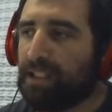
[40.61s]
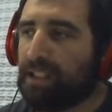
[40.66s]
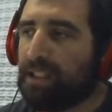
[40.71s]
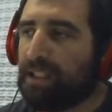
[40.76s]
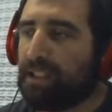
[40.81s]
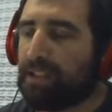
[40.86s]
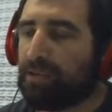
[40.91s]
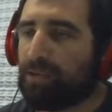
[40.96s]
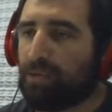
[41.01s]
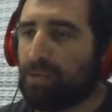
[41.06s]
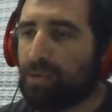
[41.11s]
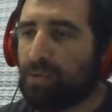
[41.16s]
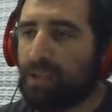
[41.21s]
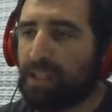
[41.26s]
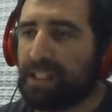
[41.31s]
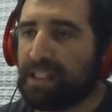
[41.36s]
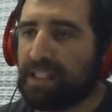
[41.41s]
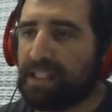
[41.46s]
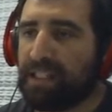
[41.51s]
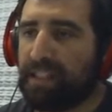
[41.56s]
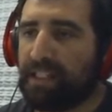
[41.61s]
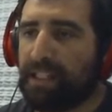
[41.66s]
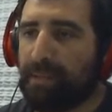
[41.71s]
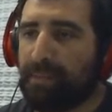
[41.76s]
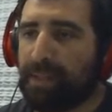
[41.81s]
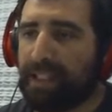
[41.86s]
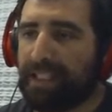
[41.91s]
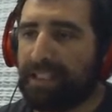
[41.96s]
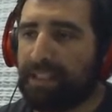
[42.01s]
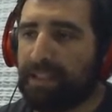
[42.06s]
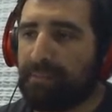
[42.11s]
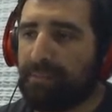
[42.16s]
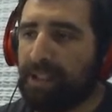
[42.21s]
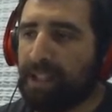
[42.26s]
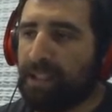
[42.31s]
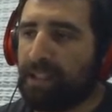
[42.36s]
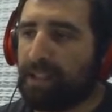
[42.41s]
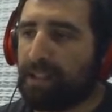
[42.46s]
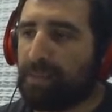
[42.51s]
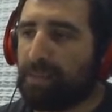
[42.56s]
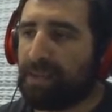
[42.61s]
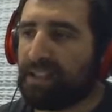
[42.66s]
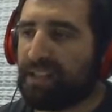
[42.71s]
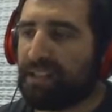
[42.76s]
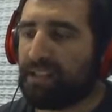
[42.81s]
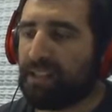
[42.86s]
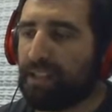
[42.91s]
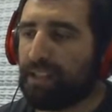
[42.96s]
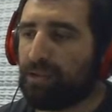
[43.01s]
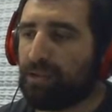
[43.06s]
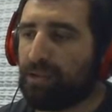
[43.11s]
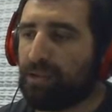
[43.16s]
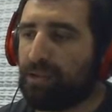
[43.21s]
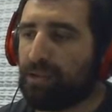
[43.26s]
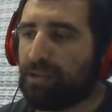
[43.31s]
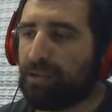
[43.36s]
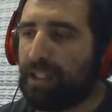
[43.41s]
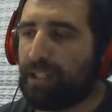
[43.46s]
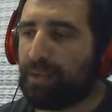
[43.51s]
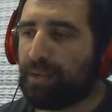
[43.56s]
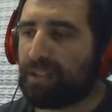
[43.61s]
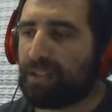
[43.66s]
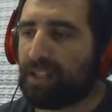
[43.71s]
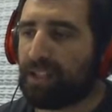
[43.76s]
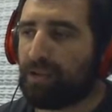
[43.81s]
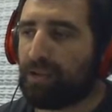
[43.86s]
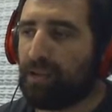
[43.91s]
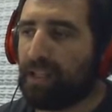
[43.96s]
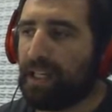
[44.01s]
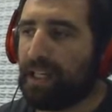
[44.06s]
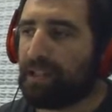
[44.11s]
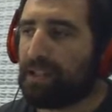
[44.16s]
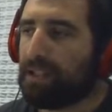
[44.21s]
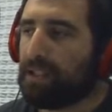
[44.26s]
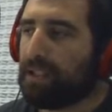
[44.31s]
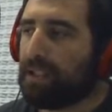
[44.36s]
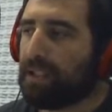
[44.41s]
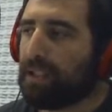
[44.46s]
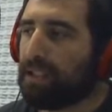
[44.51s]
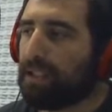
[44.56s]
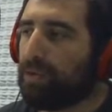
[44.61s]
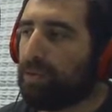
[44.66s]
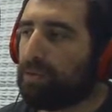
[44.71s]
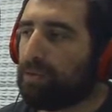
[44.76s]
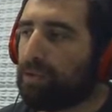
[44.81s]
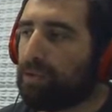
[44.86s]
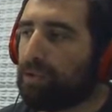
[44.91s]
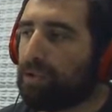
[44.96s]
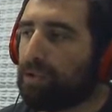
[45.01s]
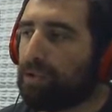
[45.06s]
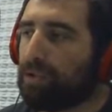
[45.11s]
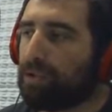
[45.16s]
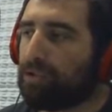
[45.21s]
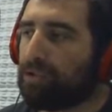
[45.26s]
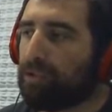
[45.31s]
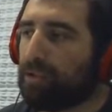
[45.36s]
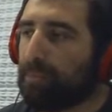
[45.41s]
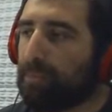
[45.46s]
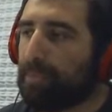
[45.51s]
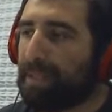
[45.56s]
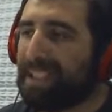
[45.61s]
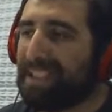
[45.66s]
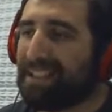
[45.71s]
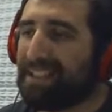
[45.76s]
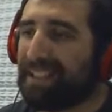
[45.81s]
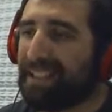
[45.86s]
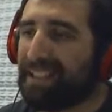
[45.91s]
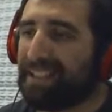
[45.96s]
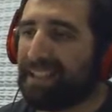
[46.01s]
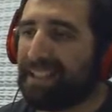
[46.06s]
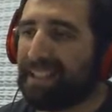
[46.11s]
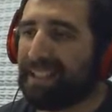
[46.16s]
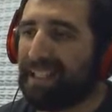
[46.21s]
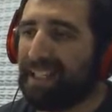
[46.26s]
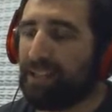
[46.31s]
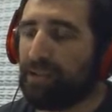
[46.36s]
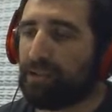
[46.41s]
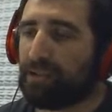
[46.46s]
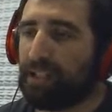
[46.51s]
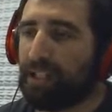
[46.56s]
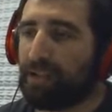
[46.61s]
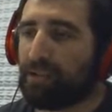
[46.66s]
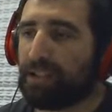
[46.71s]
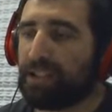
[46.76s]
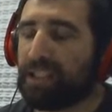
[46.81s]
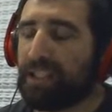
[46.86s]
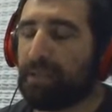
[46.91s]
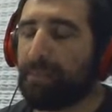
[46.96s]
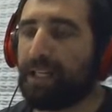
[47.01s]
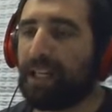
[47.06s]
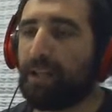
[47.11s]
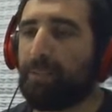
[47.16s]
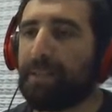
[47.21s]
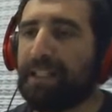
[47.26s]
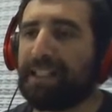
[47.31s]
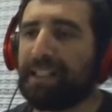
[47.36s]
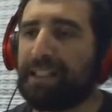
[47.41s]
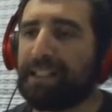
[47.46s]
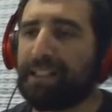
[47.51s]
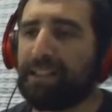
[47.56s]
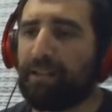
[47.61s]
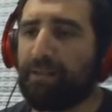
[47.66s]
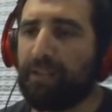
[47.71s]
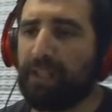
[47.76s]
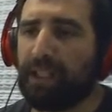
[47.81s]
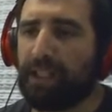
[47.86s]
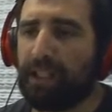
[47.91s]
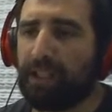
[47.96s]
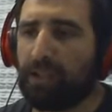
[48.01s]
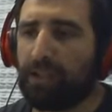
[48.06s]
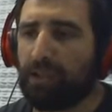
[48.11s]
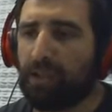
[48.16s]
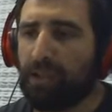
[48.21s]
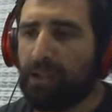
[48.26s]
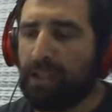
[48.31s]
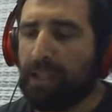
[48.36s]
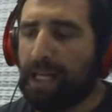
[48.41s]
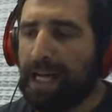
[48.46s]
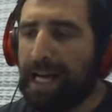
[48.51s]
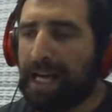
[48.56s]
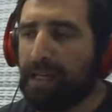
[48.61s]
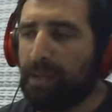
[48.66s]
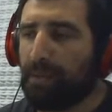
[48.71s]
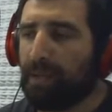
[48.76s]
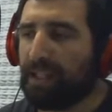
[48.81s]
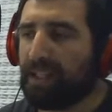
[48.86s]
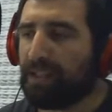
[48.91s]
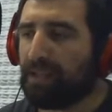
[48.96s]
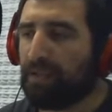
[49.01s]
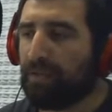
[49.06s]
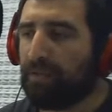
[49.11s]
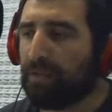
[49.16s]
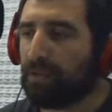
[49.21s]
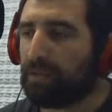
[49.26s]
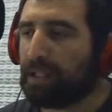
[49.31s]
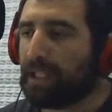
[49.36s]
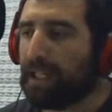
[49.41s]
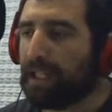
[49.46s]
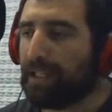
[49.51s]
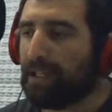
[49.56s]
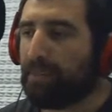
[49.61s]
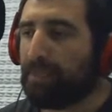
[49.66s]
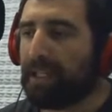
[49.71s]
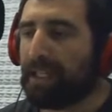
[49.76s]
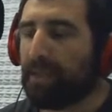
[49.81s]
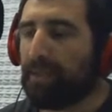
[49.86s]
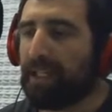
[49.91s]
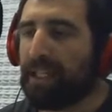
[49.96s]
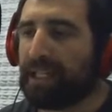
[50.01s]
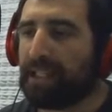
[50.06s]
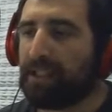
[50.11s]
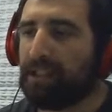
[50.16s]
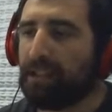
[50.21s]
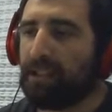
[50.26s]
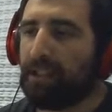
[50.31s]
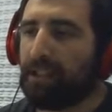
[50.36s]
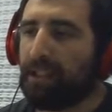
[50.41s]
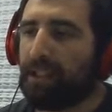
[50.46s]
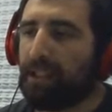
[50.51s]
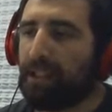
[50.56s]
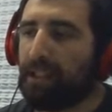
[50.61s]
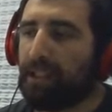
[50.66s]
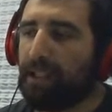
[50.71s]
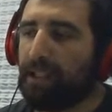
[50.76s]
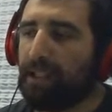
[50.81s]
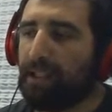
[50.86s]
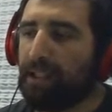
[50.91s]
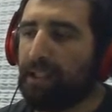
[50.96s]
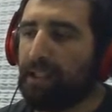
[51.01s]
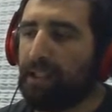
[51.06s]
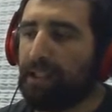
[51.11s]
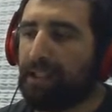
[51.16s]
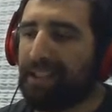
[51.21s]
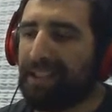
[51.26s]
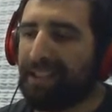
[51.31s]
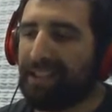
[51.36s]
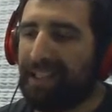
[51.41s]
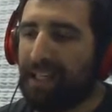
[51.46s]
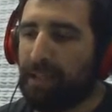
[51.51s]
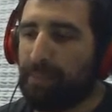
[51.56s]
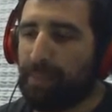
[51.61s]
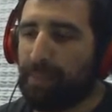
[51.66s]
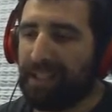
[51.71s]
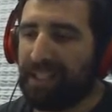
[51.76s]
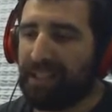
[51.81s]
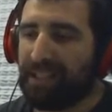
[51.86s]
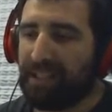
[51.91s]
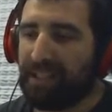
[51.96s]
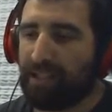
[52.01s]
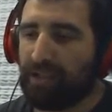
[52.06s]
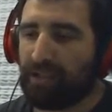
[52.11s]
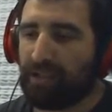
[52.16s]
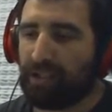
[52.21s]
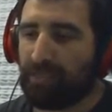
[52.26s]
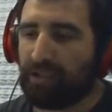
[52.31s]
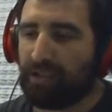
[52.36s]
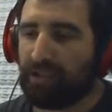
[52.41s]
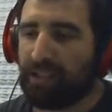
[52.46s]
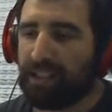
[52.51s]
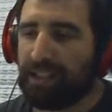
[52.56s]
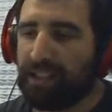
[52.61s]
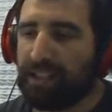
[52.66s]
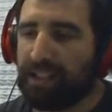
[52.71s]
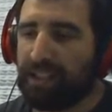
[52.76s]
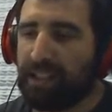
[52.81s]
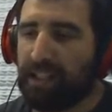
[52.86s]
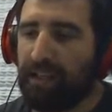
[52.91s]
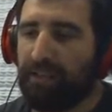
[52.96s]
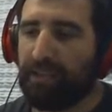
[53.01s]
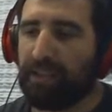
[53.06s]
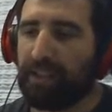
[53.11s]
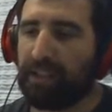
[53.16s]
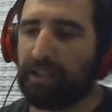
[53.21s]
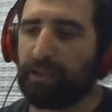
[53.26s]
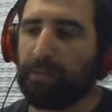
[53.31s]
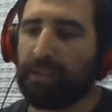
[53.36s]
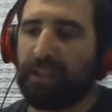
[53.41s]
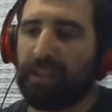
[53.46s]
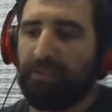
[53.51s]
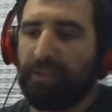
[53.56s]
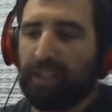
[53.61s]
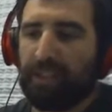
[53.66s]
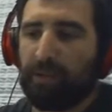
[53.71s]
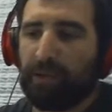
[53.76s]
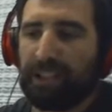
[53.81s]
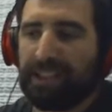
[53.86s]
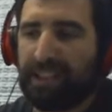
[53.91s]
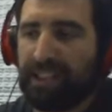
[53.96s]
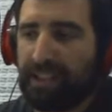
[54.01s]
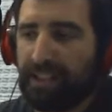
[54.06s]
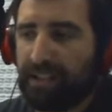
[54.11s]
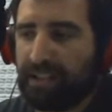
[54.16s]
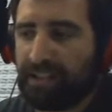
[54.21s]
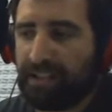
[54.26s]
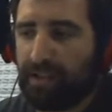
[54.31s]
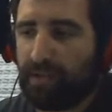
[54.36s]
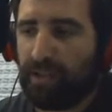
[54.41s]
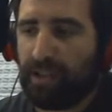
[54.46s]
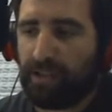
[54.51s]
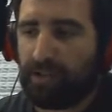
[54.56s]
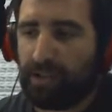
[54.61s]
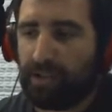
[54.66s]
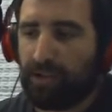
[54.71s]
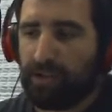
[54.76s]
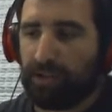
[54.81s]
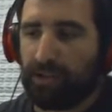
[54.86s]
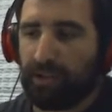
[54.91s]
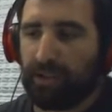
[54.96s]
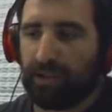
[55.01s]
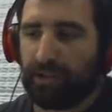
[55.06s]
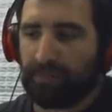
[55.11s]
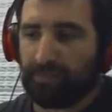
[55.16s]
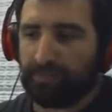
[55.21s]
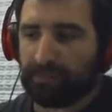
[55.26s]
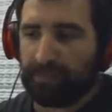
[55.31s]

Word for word: Estuvo allí en La Plata representando a nuestra ciudad eh, uno de los eh, palistas destacados, claro, que tiene Mar del Plata, que es Federico Álvarez Forcade. Y para hablar eh, de, esta experiencia lo tenemos en línea a Fede. ¿Cómo anda Fede? Buenas tardes. Te saluda Rodrigo Vivito.